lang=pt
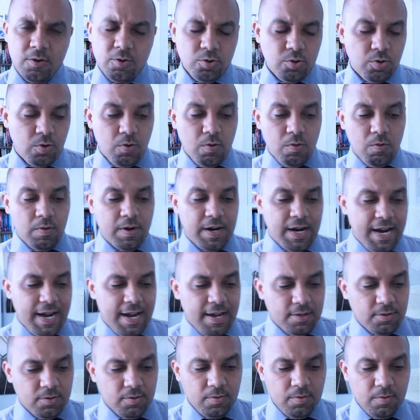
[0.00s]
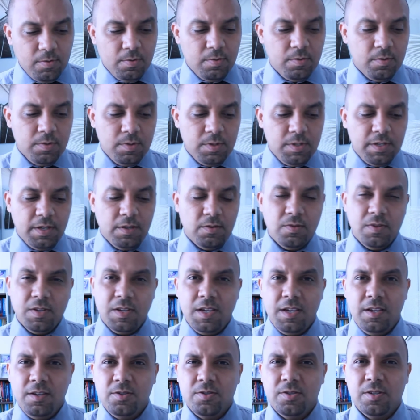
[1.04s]
julgou um caso dizendo o
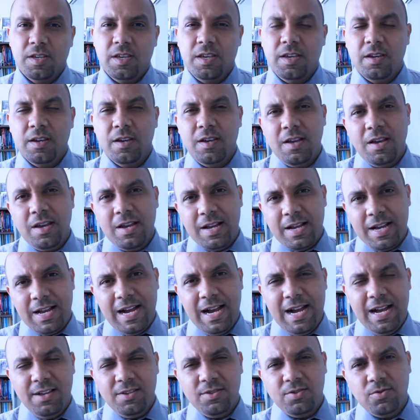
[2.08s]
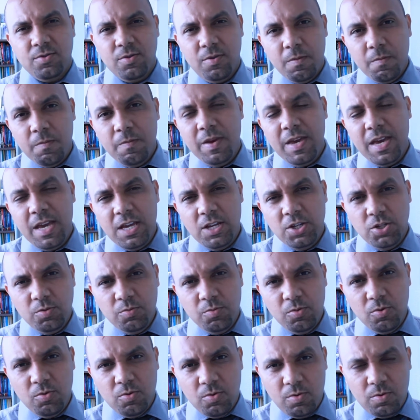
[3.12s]
seguinte, que caso
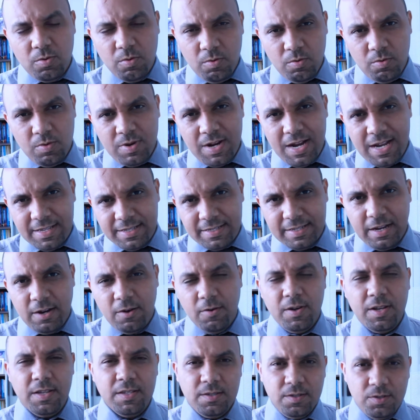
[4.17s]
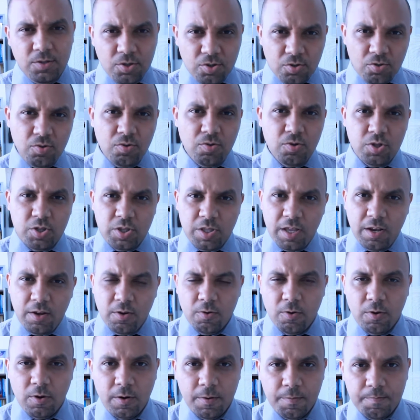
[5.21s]
mesmo o casal residindo no
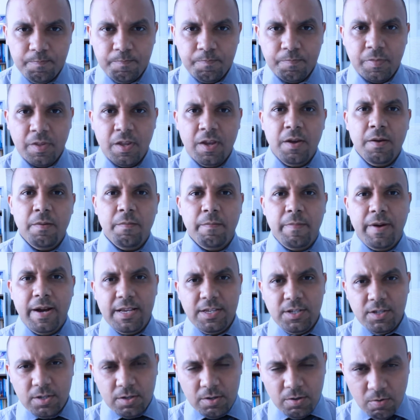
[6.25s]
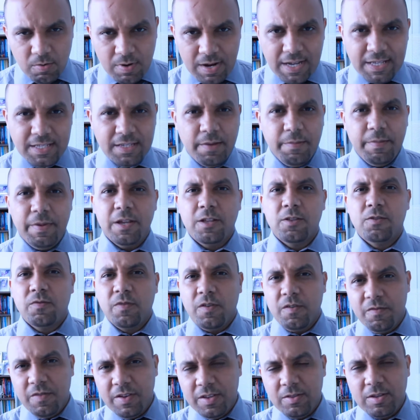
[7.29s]
exterior, mas que o casamento
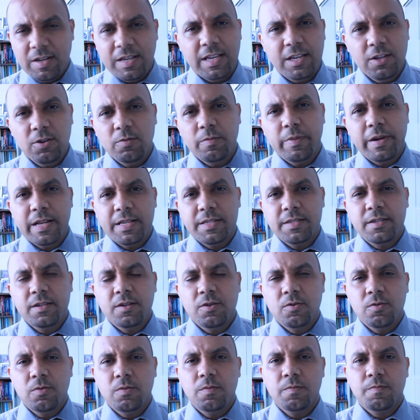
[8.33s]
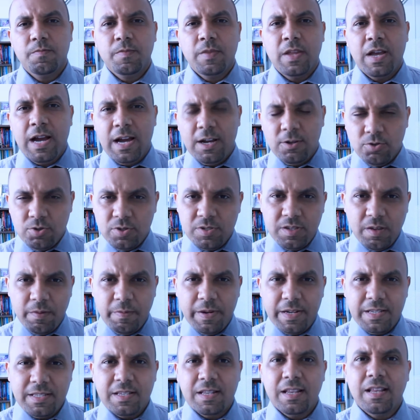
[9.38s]
foi feito aqui no Brasil, a justiça
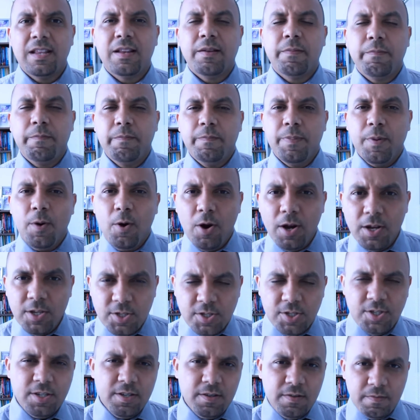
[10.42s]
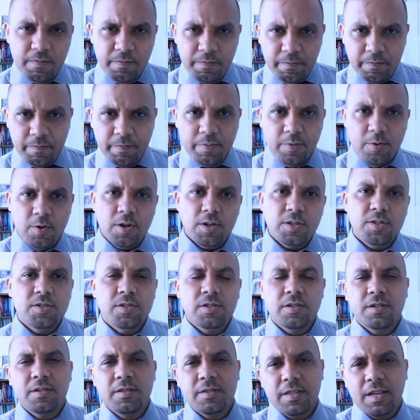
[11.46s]
brasileira pode
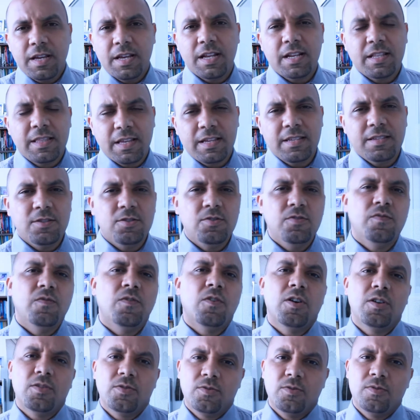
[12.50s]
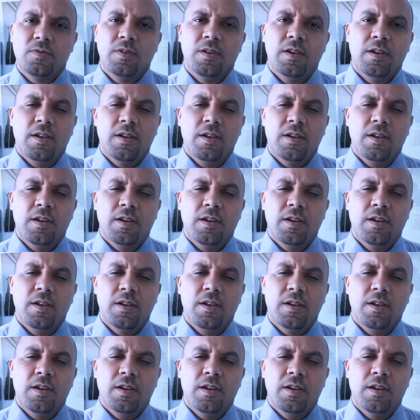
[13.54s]
pode decretar esse divórcio